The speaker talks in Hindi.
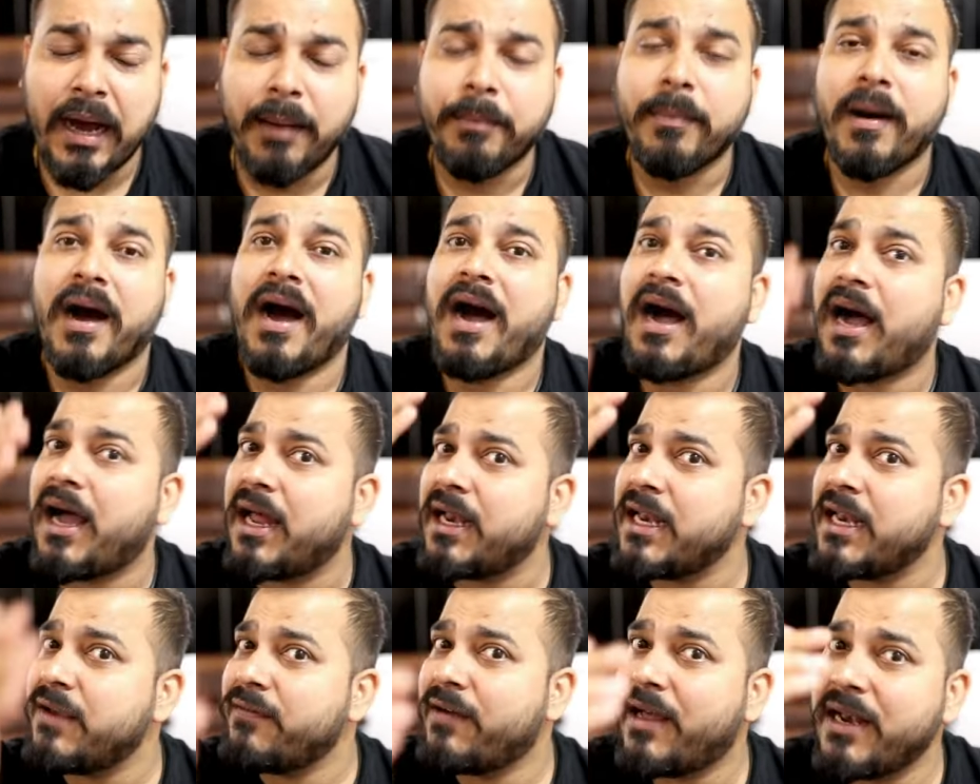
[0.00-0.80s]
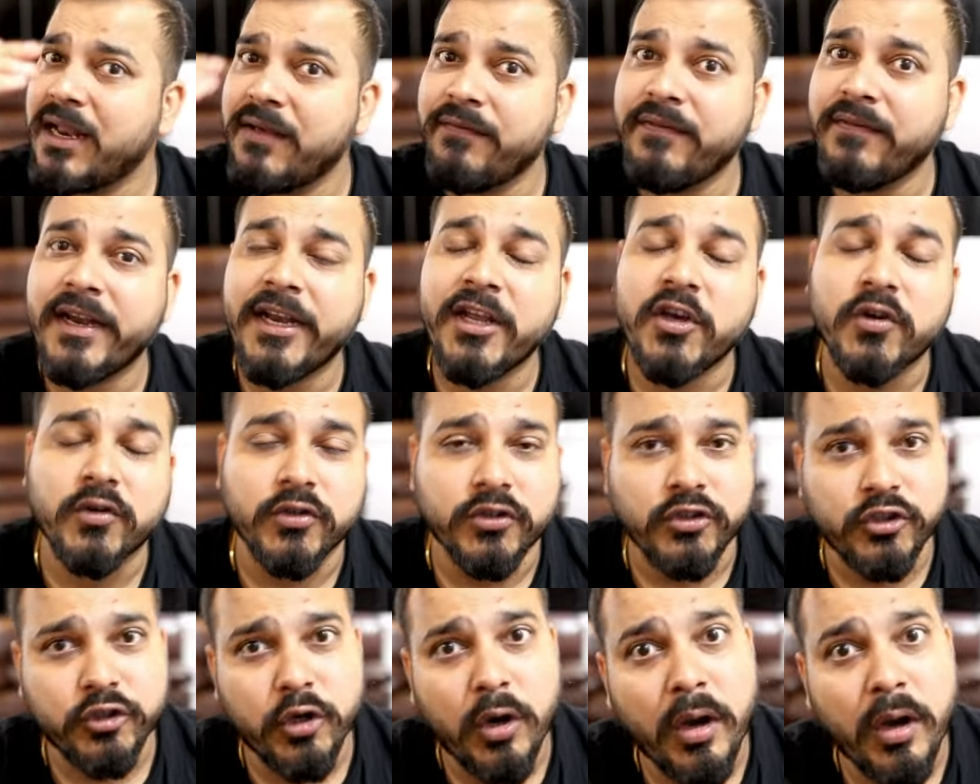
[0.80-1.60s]
अब आने वाले
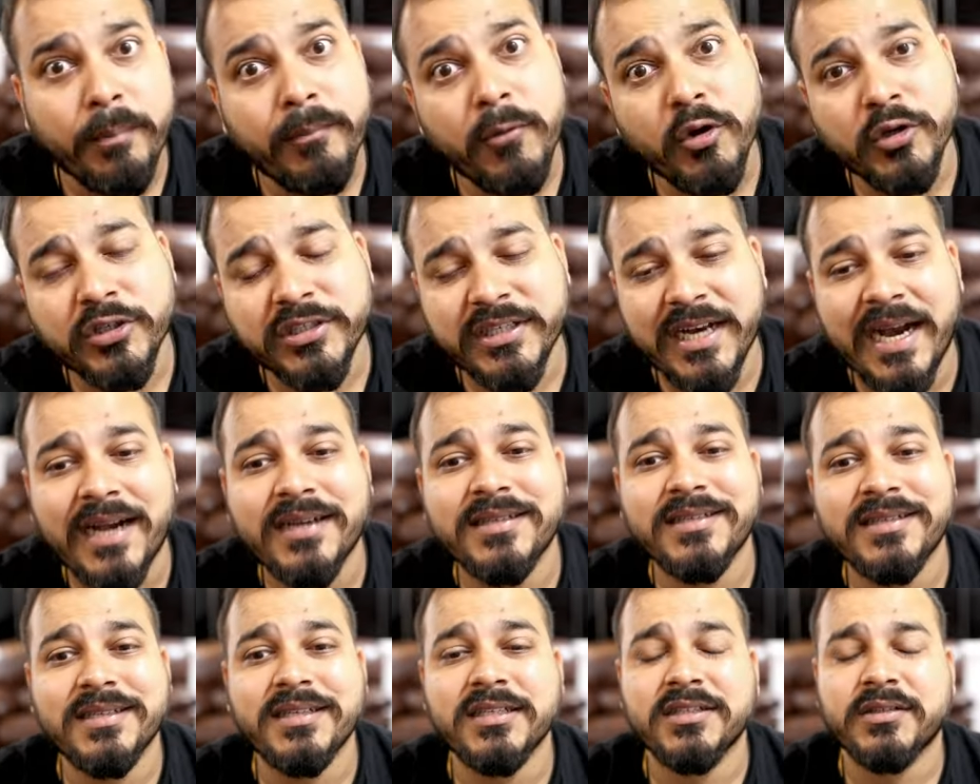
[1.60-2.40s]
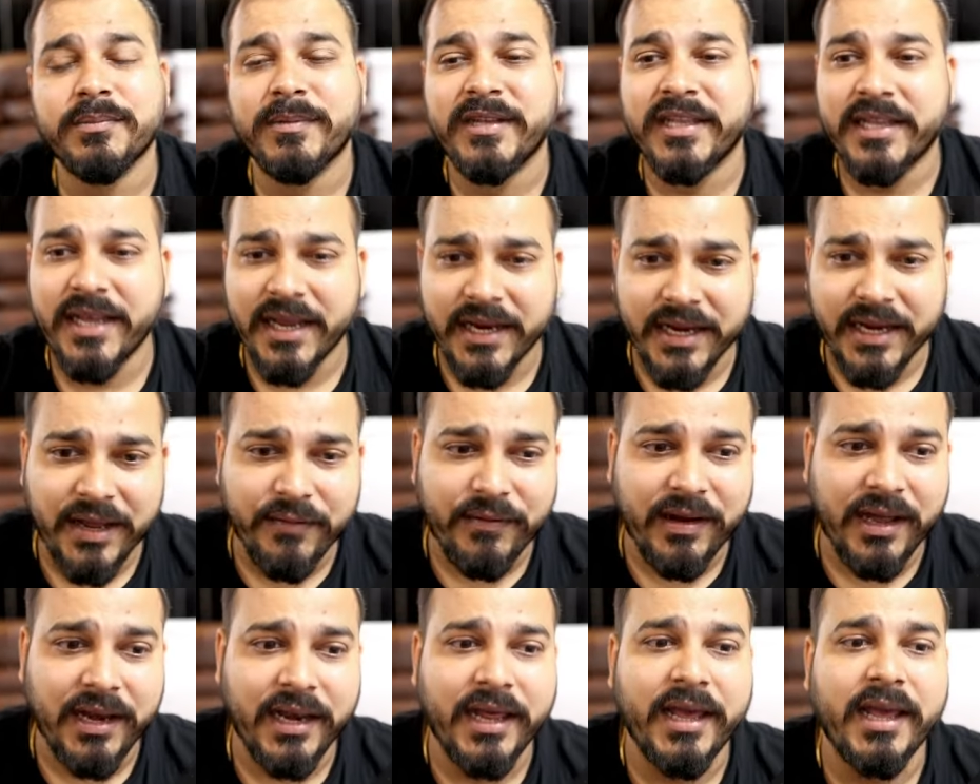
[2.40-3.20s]
वीडियोज़ जो हम लोग स्टार्ट सीरीज़ में
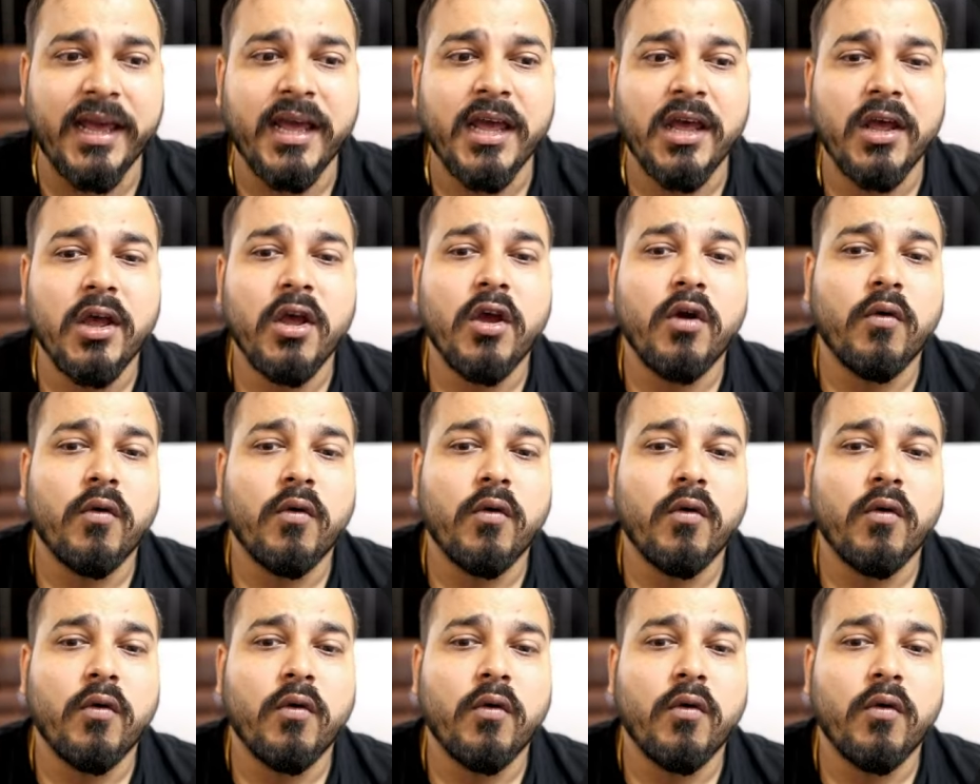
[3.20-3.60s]
देखने वाले हैं